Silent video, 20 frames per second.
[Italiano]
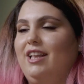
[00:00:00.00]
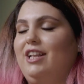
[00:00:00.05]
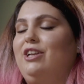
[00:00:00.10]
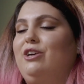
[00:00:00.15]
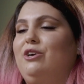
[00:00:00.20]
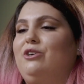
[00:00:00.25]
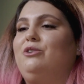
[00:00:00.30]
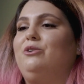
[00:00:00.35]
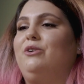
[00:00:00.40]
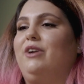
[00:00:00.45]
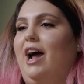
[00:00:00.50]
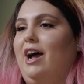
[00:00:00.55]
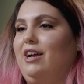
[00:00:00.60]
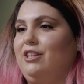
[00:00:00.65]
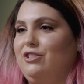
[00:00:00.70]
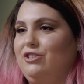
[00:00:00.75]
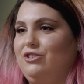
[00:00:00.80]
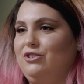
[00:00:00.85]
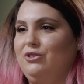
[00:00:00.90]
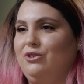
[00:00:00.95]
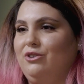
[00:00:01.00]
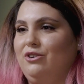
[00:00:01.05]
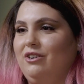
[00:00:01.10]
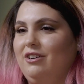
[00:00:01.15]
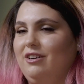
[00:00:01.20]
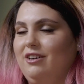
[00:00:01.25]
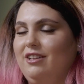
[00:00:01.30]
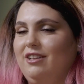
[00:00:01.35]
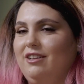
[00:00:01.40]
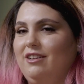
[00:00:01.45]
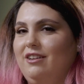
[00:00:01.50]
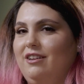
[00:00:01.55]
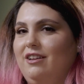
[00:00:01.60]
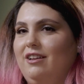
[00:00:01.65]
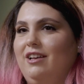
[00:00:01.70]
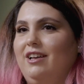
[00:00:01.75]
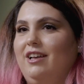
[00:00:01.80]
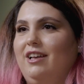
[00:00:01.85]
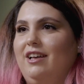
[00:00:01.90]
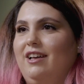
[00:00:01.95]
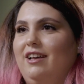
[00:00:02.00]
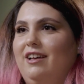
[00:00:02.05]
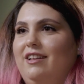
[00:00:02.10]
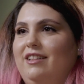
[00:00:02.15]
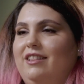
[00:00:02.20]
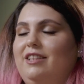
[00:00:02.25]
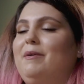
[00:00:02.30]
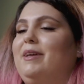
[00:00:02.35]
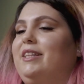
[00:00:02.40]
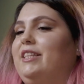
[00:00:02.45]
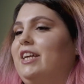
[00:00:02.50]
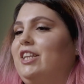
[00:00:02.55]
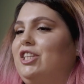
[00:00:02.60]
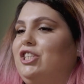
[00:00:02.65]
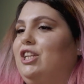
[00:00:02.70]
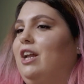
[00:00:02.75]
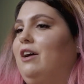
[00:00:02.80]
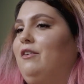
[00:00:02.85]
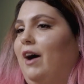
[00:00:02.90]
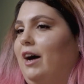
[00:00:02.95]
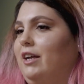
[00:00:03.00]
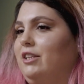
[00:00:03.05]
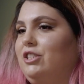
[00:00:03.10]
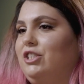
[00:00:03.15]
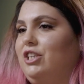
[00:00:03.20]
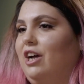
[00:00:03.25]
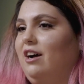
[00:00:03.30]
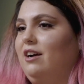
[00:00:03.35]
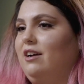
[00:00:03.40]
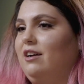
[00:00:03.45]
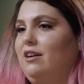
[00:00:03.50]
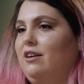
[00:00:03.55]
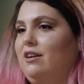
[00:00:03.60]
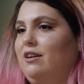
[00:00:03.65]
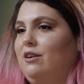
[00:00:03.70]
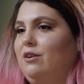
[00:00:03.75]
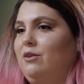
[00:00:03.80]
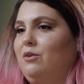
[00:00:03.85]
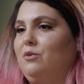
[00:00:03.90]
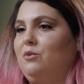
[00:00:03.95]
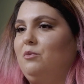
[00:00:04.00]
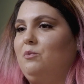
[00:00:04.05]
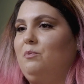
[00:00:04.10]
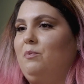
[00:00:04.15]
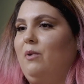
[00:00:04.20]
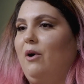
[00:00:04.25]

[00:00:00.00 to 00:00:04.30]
il coraggio di metterci la faccia, un